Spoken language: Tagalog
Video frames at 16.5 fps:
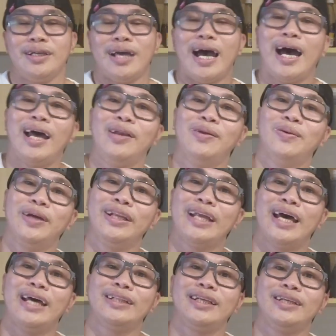
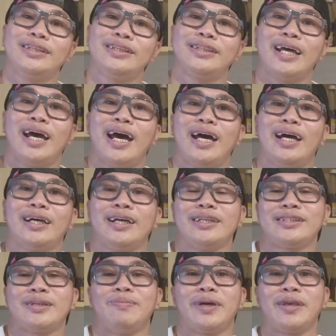Hahaluin natin siya hanggang
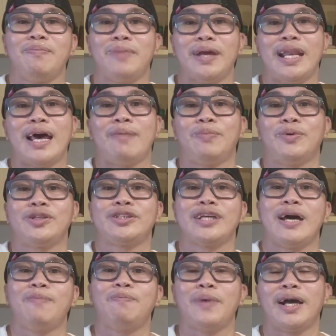sa maging malapot siya.